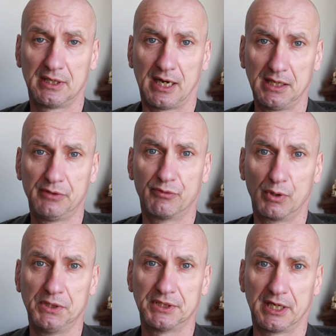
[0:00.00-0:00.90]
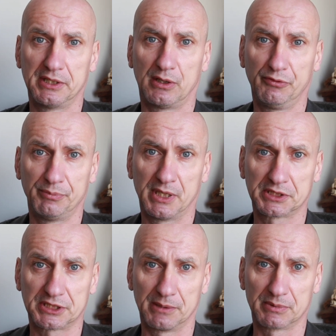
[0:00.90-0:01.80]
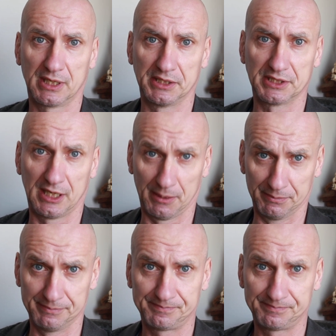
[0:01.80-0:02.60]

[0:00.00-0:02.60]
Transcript: Alle wollen deine Aufmerksamkeit haben.